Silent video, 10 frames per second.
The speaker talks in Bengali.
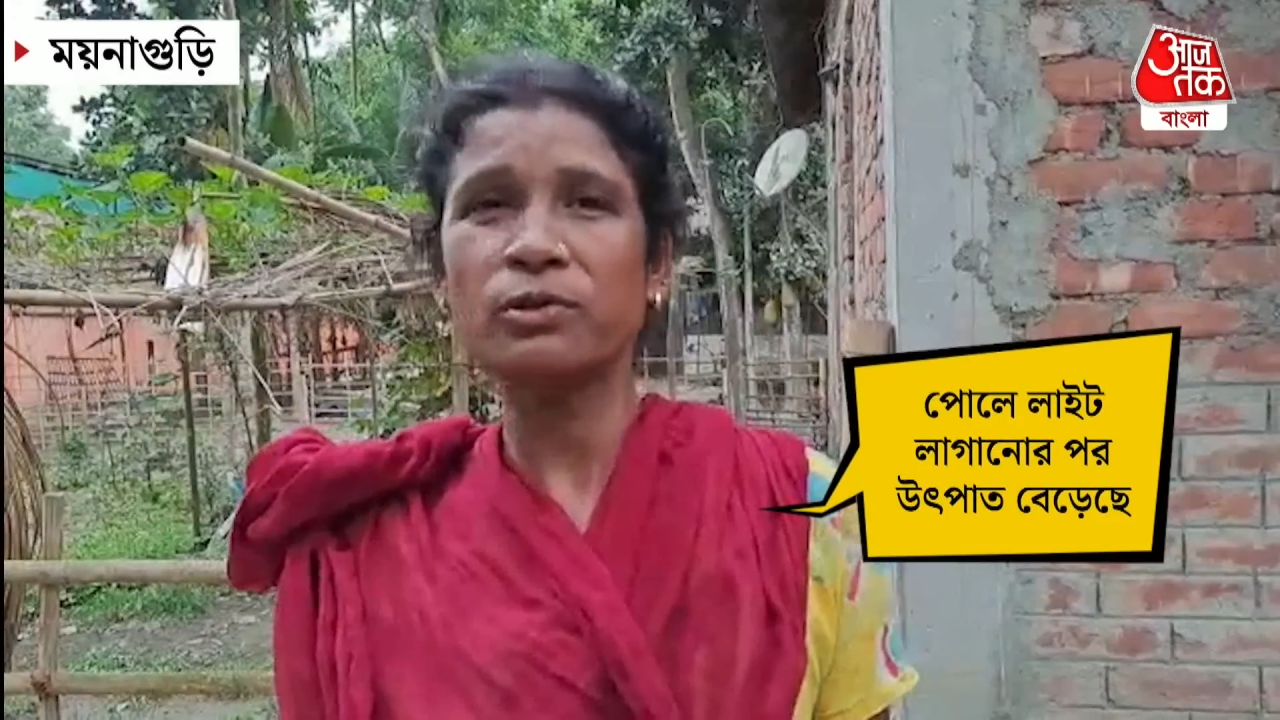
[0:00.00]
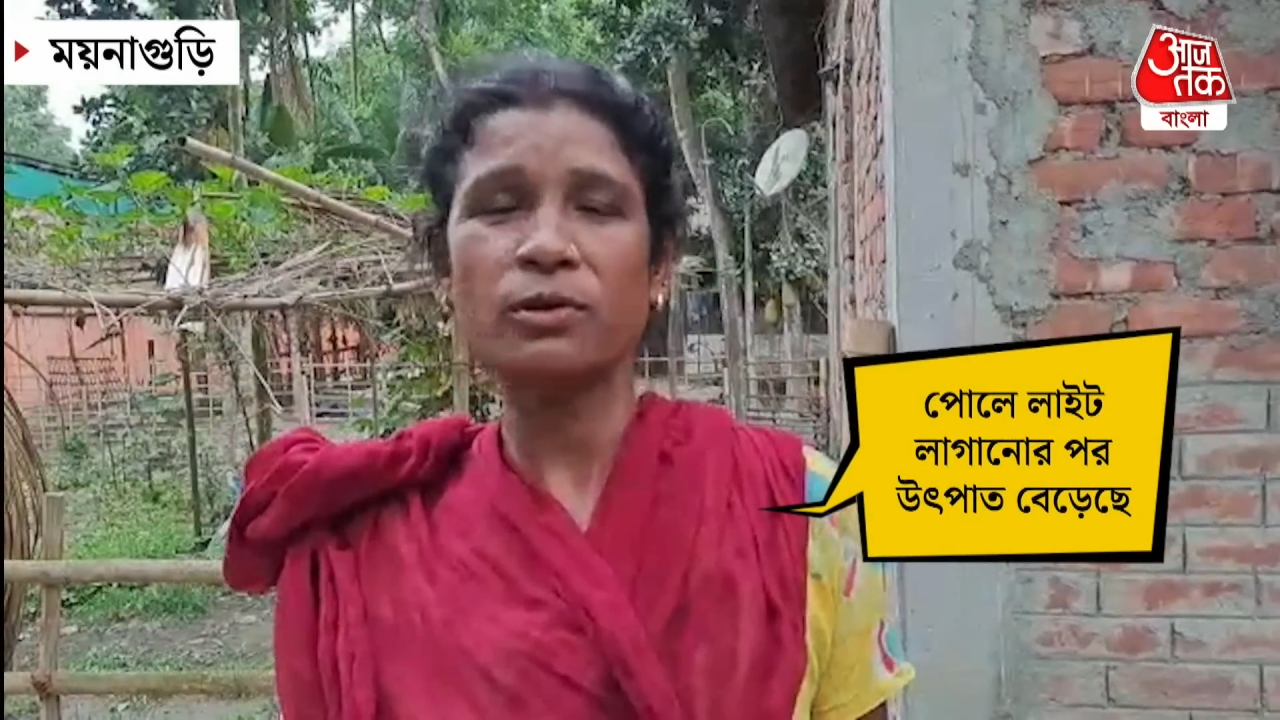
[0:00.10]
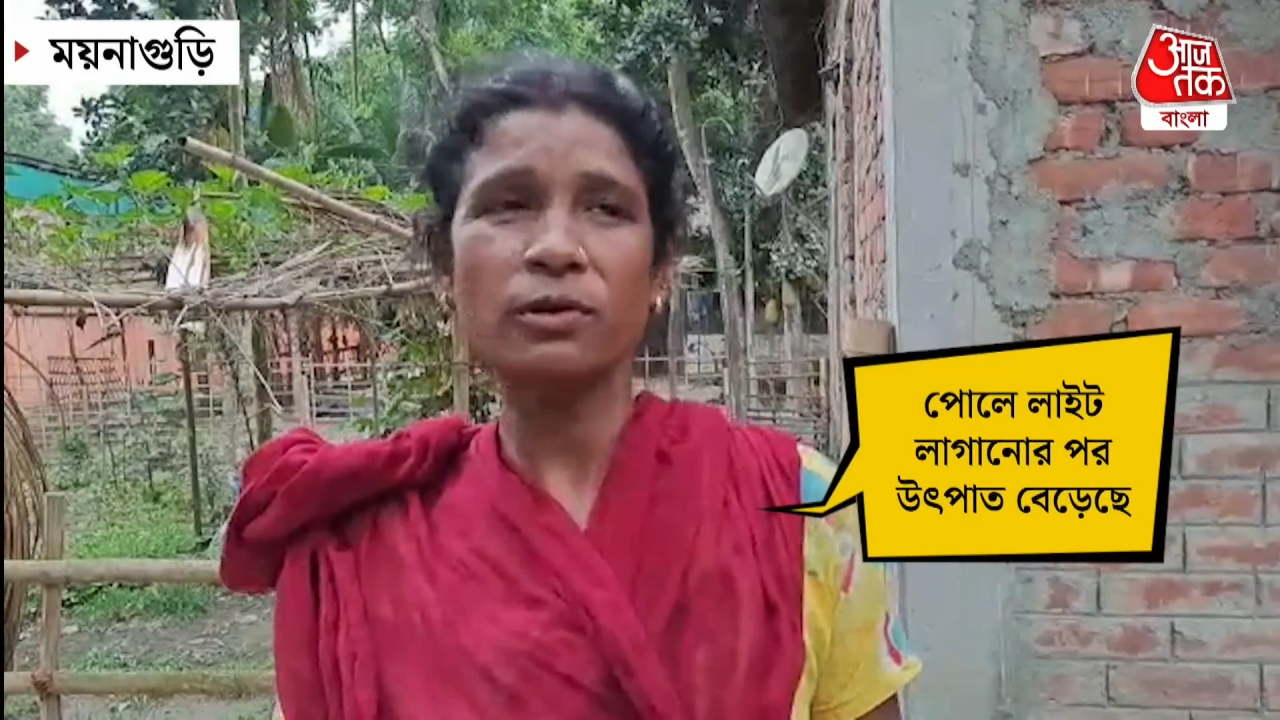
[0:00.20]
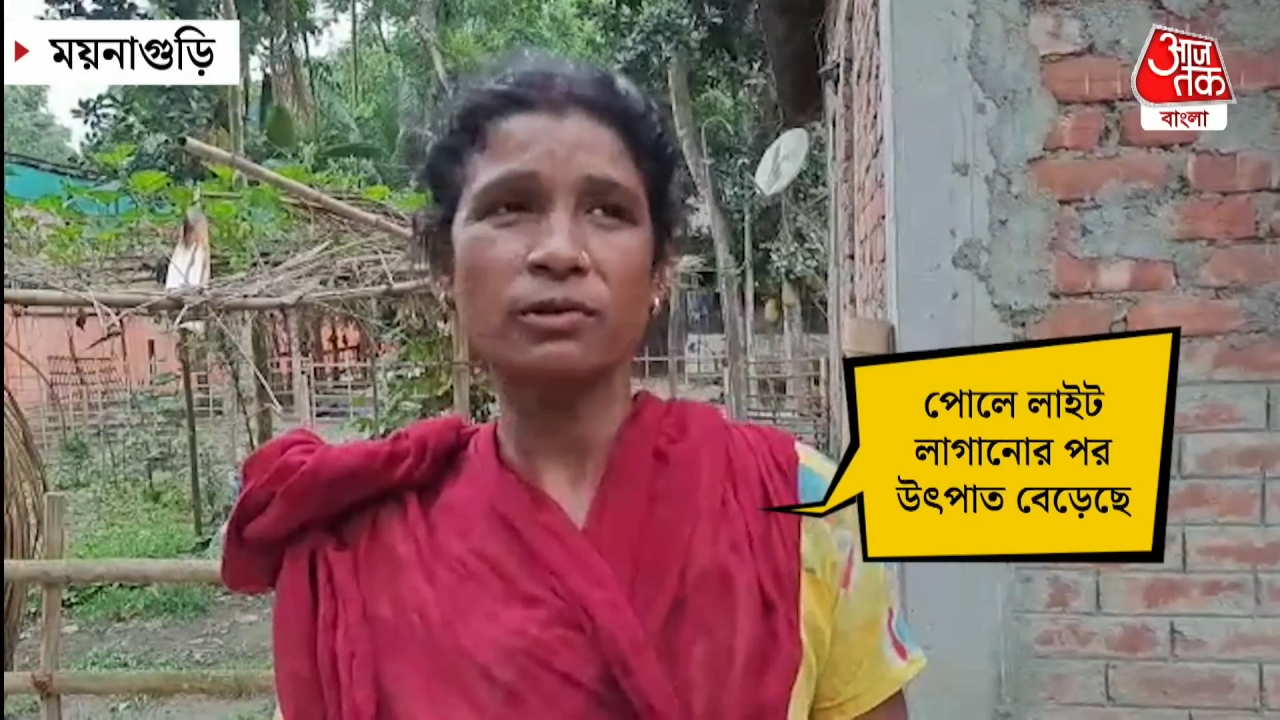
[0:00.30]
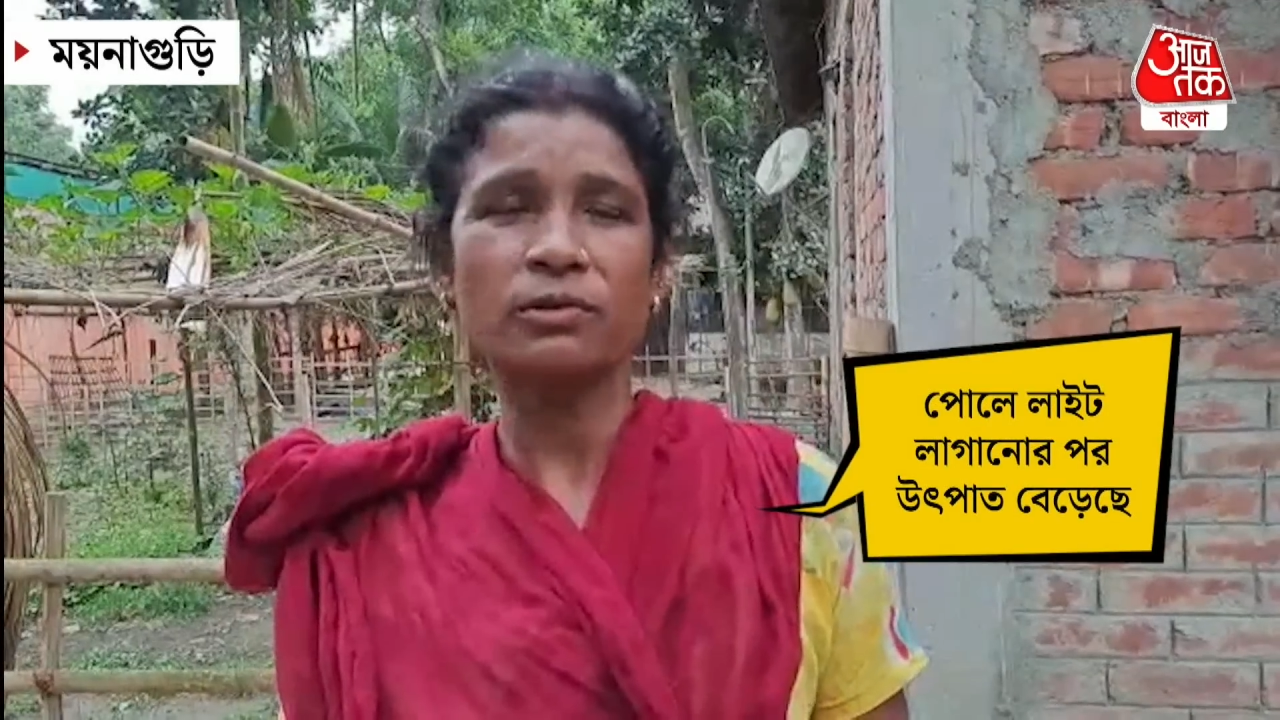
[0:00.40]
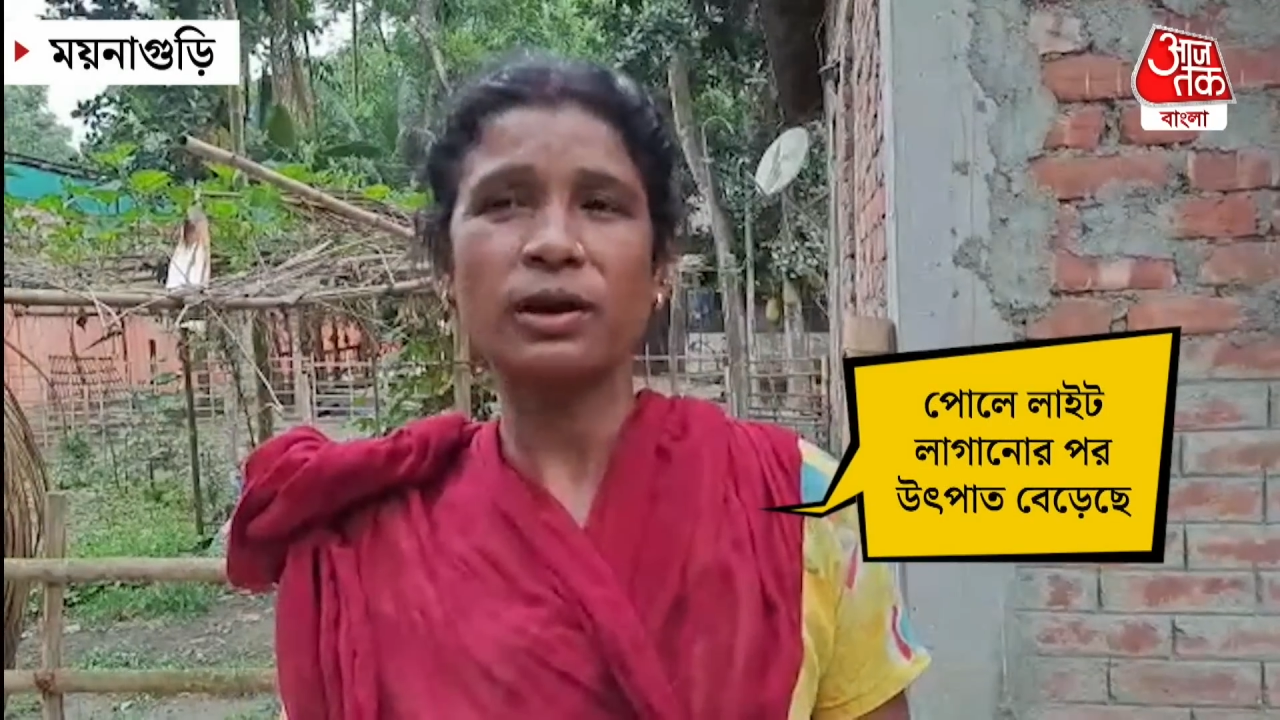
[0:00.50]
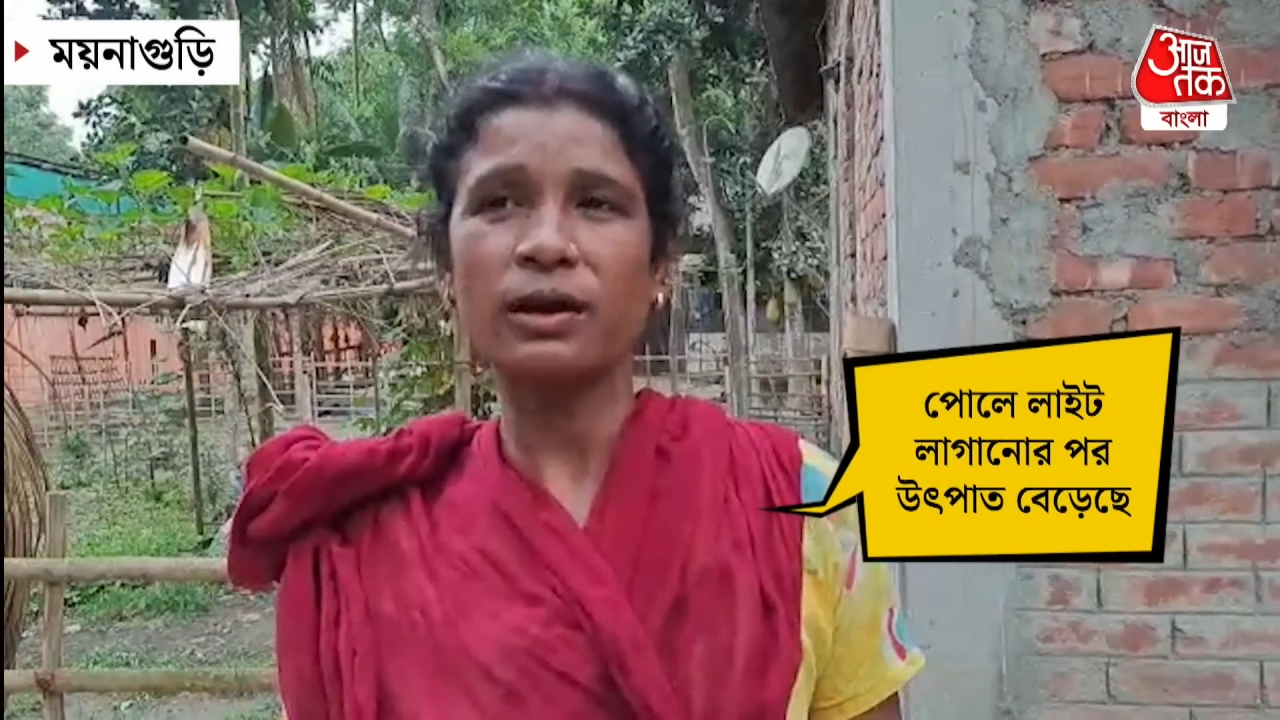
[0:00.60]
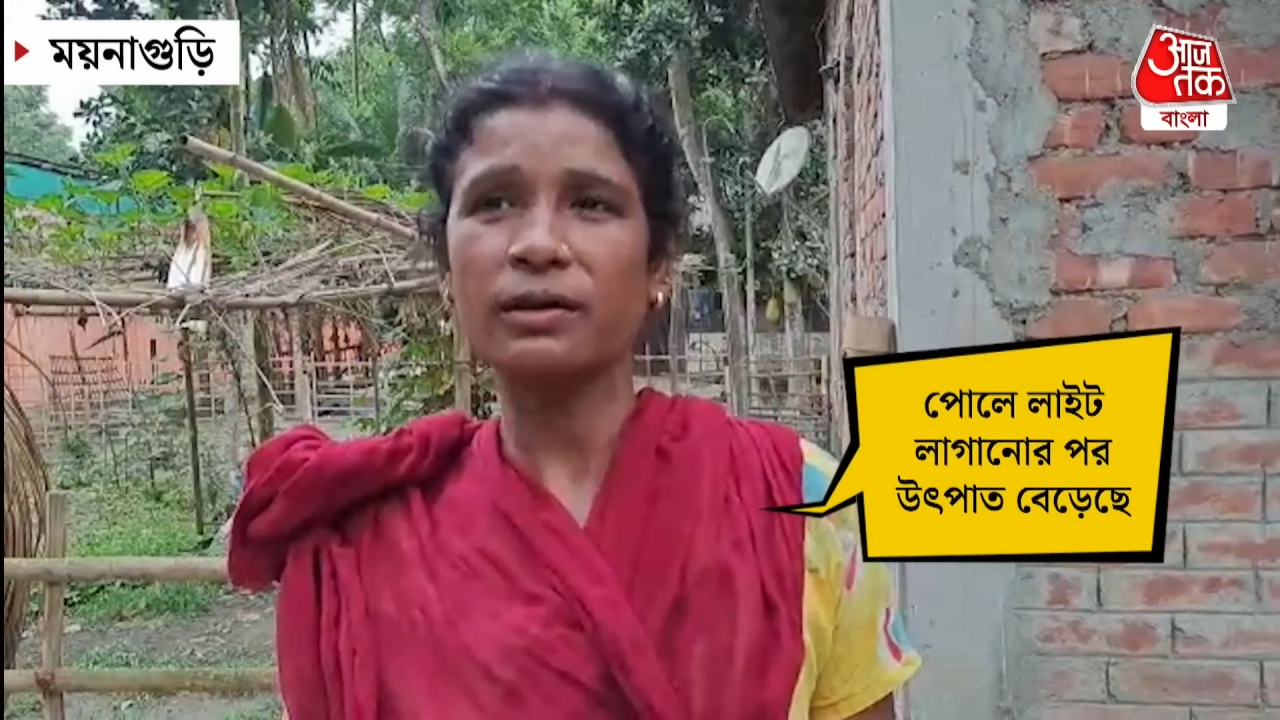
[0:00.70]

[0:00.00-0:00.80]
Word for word: বলতো অতটা